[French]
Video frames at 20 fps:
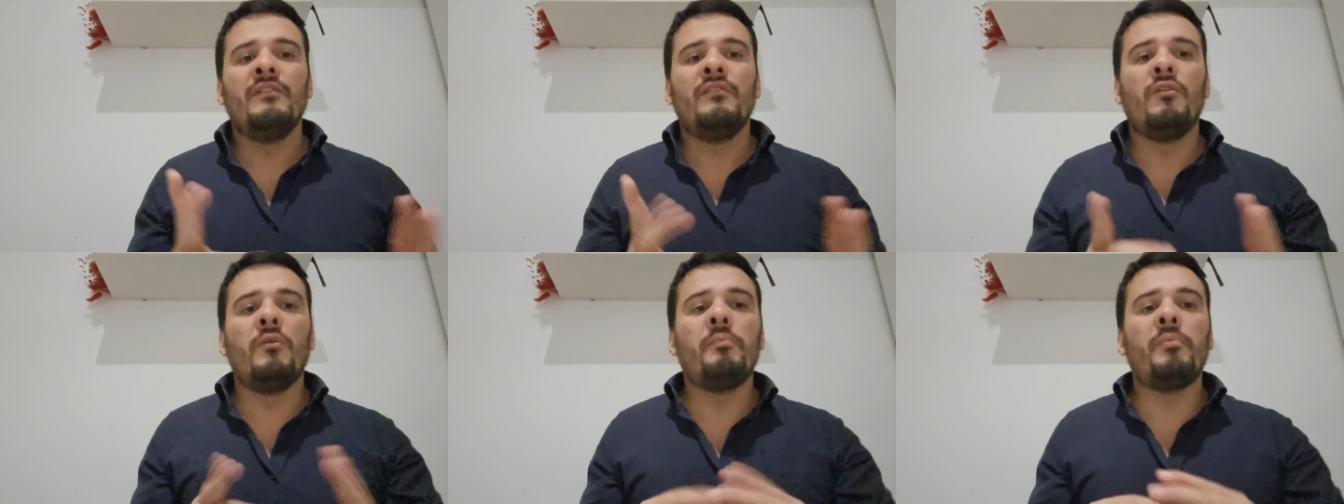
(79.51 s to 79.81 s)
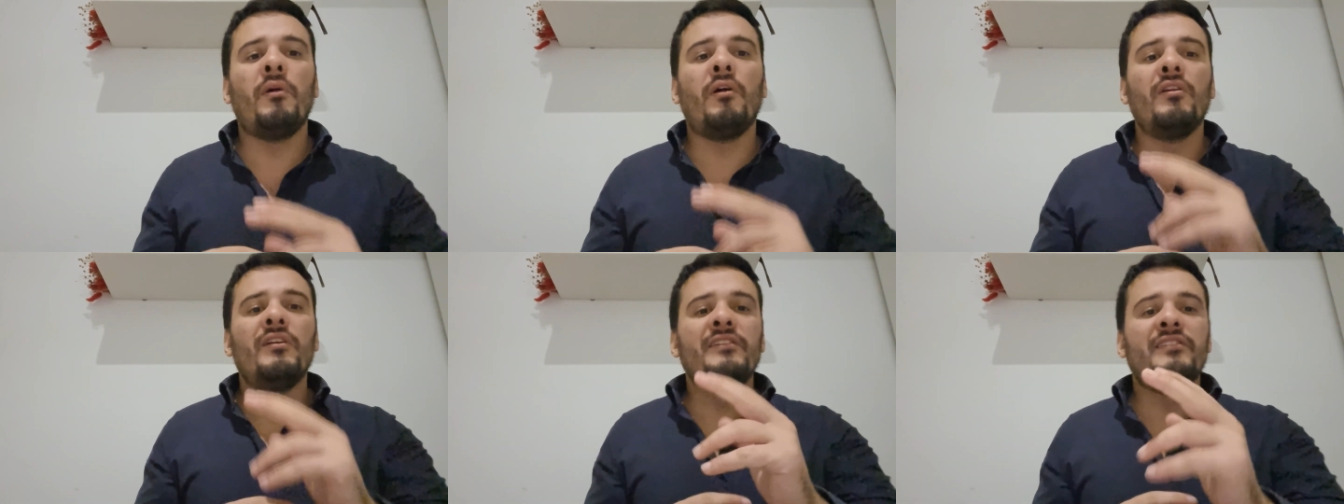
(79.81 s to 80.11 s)
on
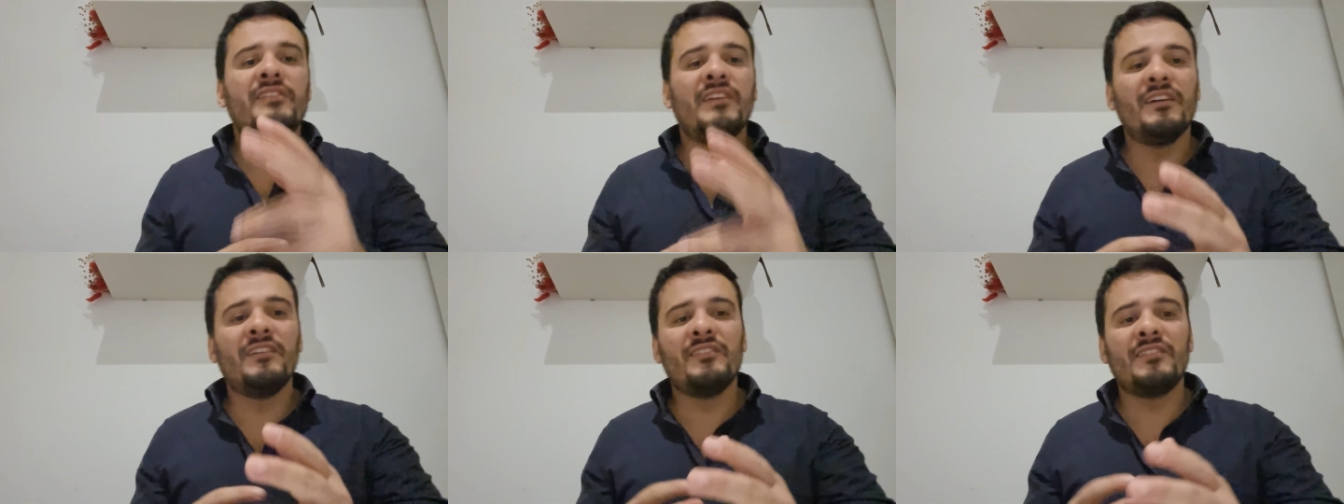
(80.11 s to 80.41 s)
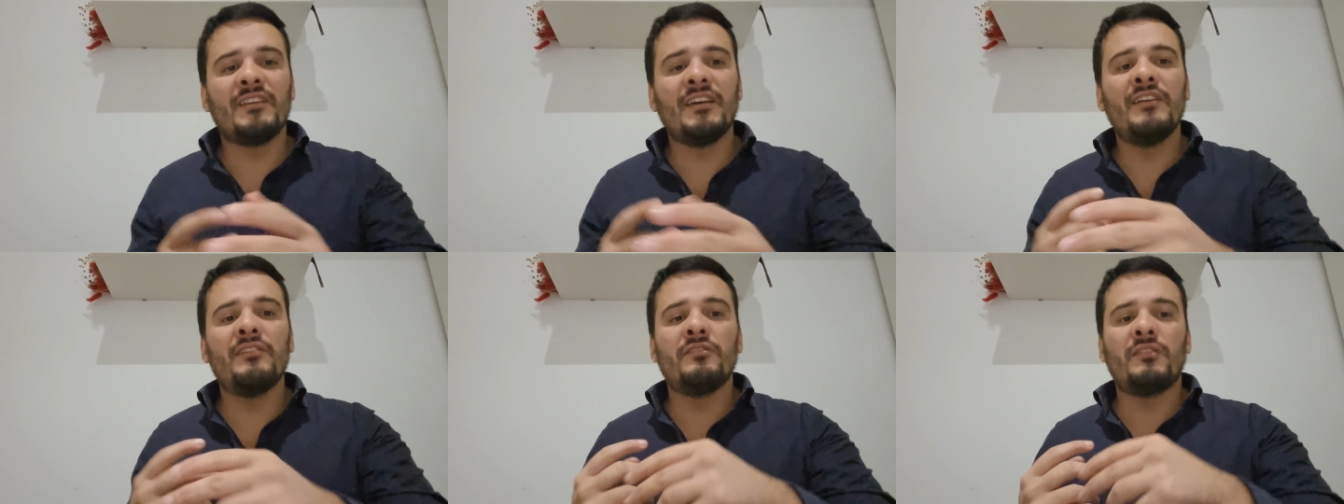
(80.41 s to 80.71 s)
prend les
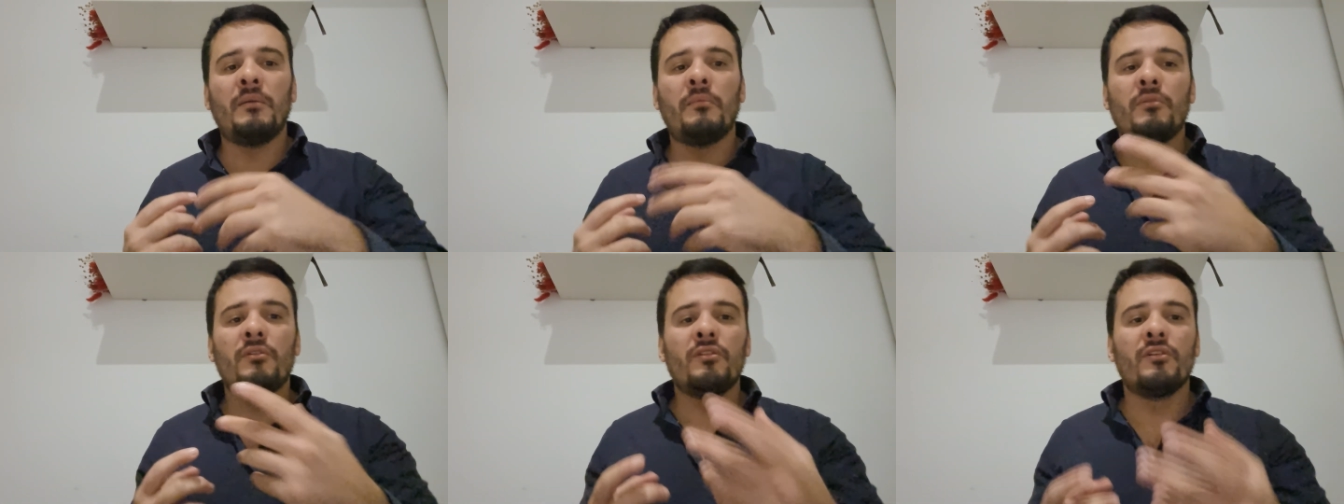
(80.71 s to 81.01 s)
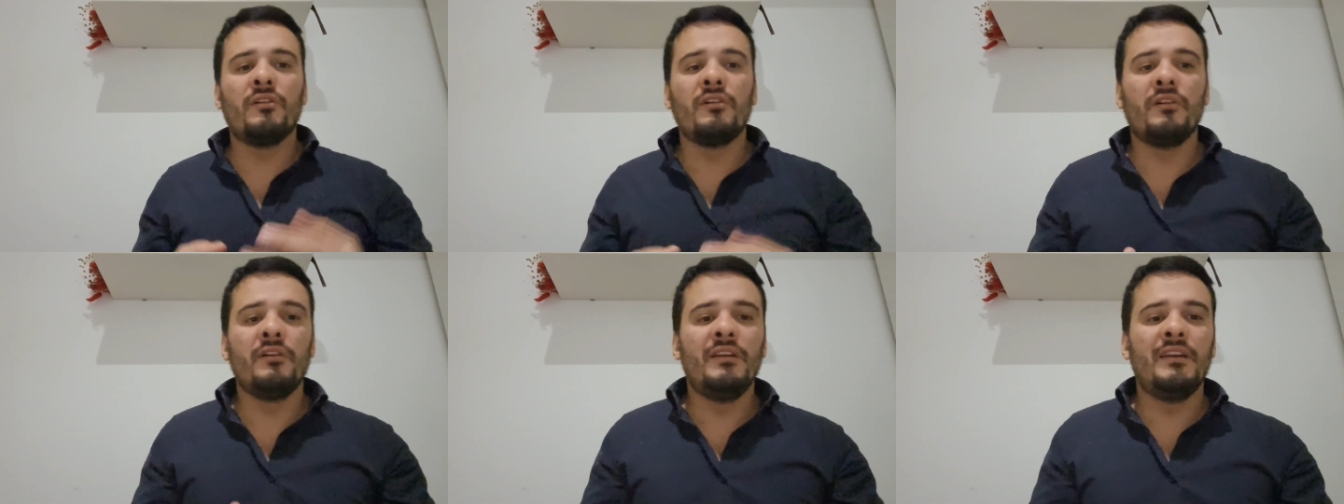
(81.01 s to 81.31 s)
extraits,
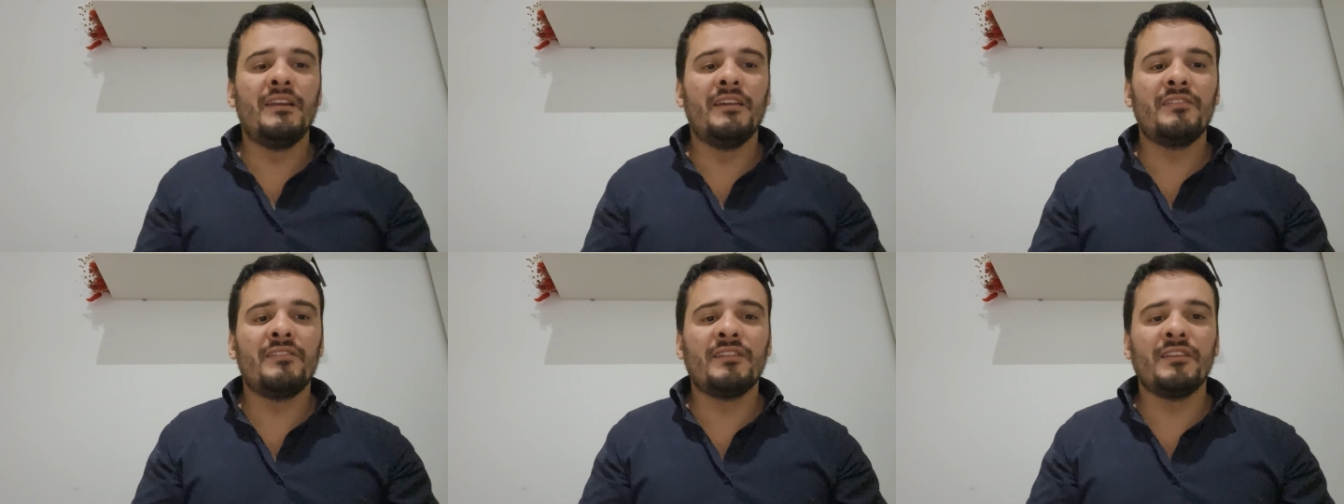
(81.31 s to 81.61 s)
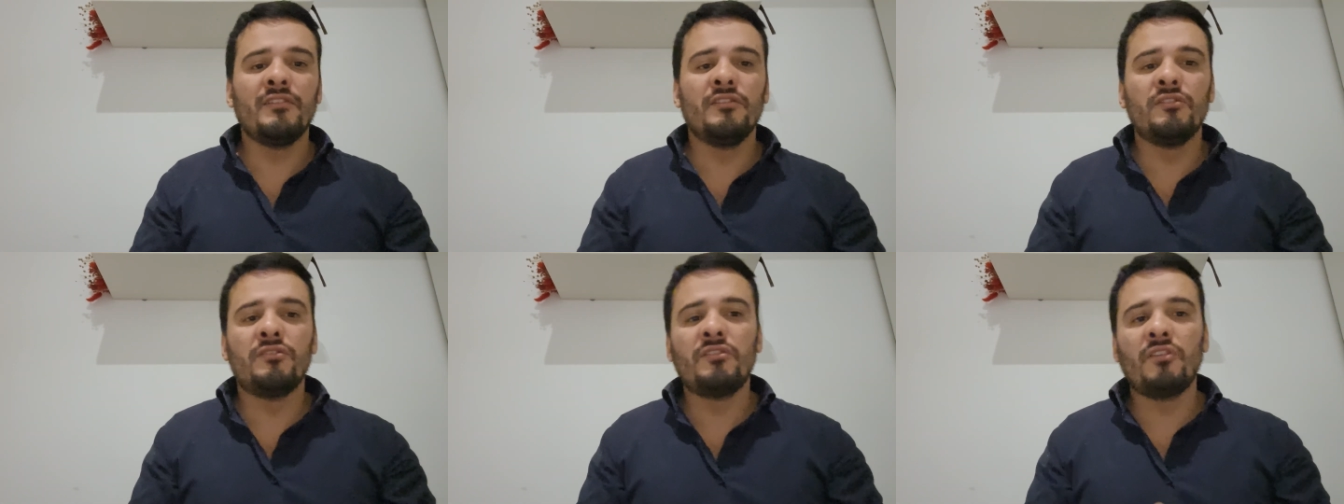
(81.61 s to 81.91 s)
notamment
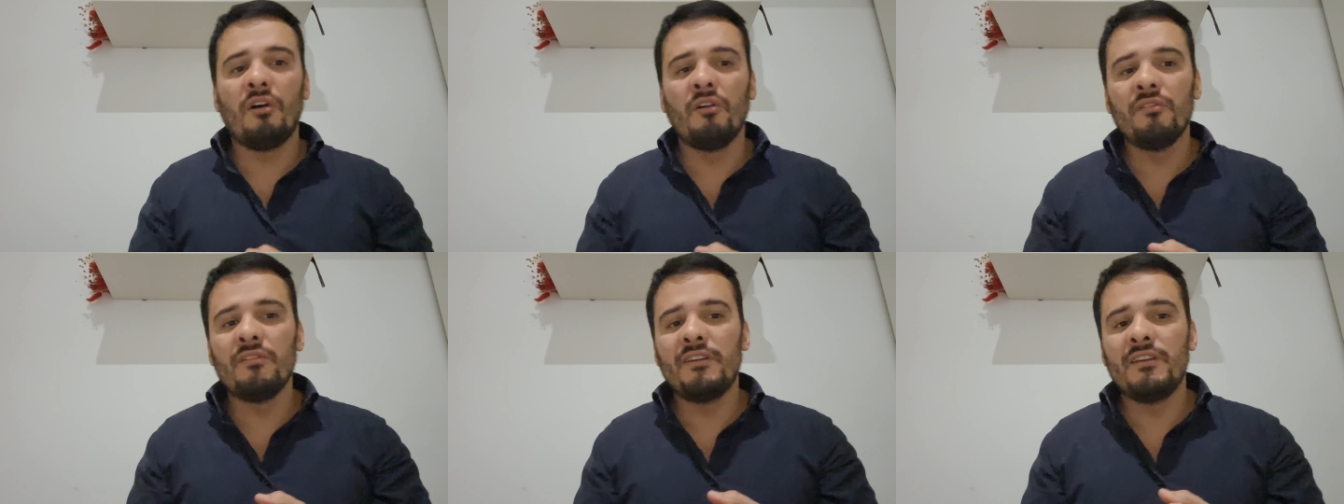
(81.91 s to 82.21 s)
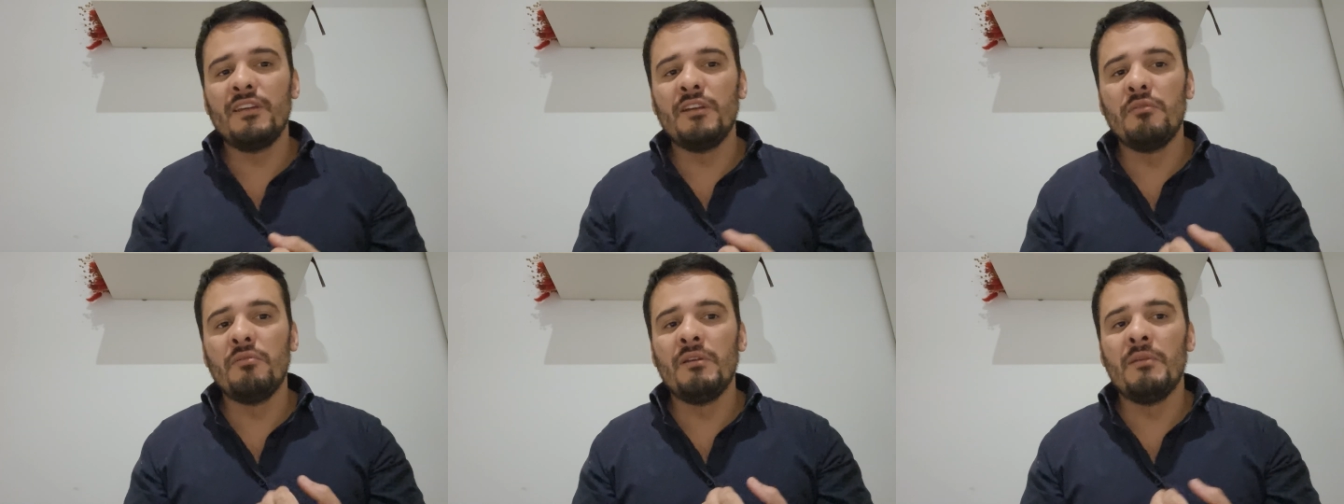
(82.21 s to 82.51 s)
l'extrait de
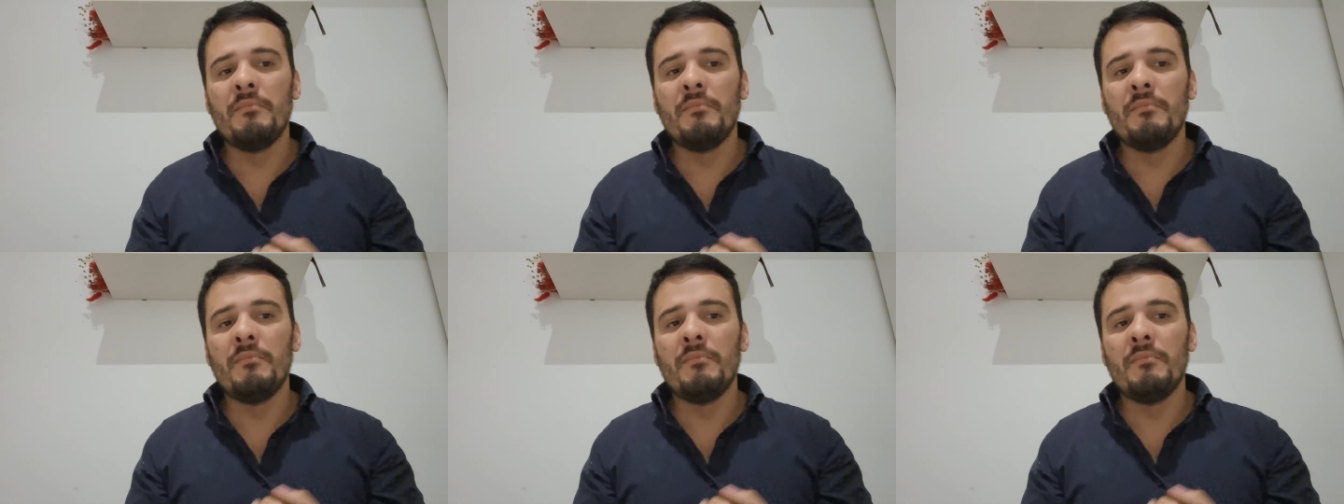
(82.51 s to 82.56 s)
Tanguy où